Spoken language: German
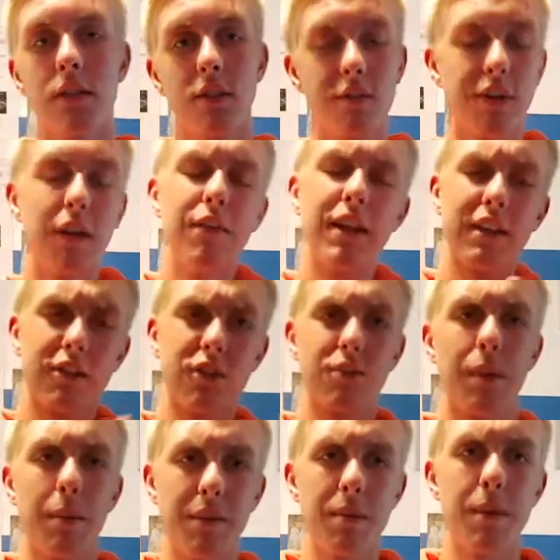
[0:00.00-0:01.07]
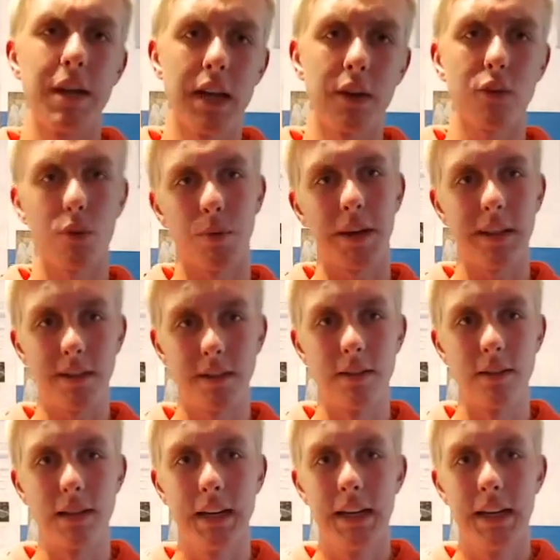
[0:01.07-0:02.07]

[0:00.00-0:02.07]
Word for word: weil wir jetzt schon beim Thema Jahresrückblick sind,